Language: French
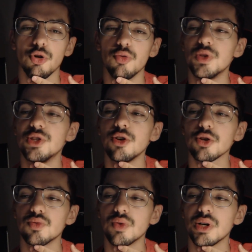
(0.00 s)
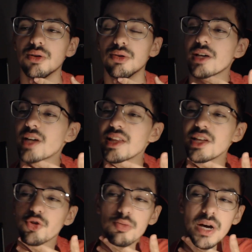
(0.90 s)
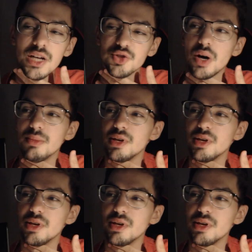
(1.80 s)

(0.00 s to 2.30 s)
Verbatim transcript: 8 heures tu vois euh, c'est un être humain tu vois mais